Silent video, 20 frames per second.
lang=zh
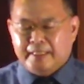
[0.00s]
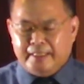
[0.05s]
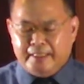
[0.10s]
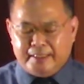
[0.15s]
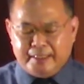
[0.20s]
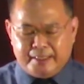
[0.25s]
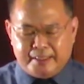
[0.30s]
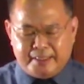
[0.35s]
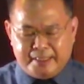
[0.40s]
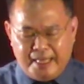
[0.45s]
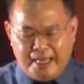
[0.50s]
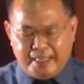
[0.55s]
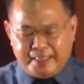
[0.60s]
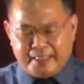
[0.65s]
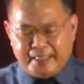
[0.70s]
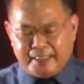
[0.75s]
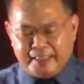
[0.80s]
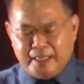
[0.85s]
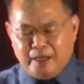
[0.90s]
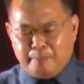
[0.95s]
你的家
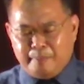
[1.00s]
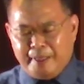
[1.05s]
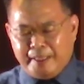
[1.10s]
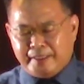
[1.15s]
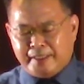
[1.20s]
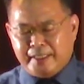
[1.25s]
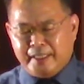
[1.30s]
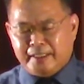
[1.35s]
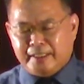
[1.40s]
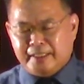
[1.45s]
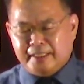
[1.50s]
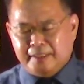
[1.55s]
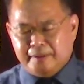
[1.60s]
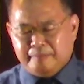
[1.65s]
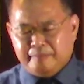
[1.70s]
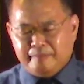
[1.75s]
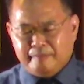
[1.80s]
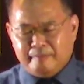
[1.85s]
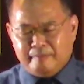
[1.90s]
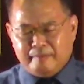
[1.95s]
庭要被建立，
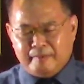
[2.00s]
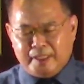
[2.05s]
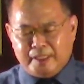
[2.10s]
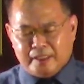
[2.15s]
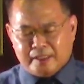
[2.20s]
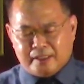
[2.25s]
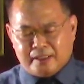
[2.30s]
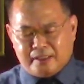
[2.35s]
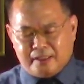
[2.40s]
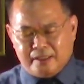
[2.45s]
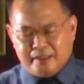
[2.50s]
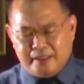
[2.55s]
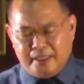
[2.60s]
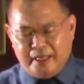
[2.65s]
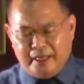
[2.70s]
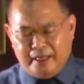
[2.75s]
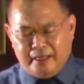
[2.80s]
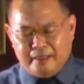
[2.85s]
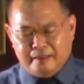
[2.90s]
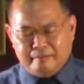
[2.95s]
你的事
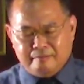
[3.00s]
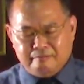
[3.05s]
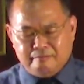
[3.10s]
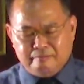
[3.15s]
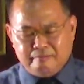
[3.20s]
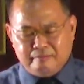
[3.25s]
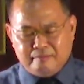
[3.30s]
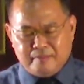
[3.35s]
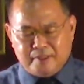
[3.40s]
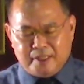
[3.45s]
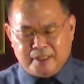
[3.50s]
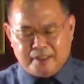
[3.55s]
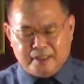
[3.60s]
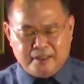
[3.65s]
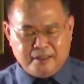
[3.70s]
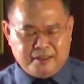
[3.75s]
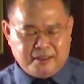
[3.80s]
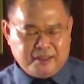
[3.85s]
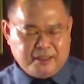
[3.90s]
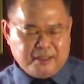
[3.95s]
业、你
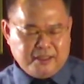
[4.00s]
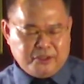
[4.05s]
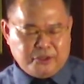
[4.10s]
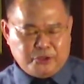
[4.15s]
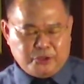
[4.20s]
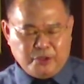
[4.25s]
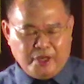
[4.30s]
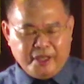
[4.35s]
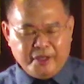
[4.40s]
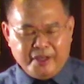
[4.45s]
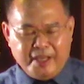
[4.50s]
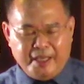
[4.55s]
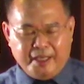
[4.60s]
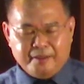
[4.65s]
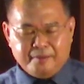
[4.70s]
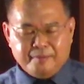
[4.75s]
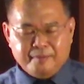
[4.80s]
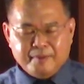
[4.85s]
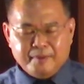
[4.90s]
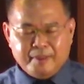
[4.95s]
的这个学业、
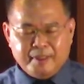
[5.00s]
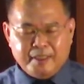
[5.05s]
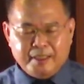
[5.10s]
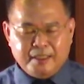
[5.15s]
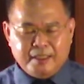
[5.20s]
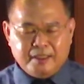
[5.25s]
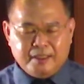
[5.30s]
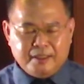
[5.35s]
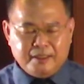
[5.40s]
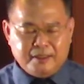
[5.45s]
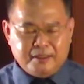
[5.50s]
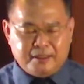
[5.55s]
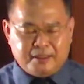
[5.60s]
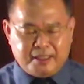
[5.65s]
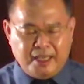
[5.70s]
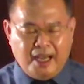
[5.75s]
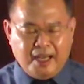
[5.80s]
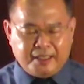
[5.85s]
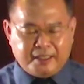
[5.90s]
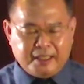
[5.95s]

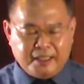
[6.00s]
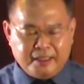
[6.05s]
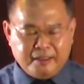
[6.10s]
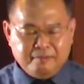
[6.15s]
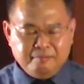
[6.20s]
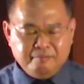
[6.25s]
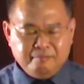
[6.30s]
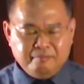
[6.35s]
家庭、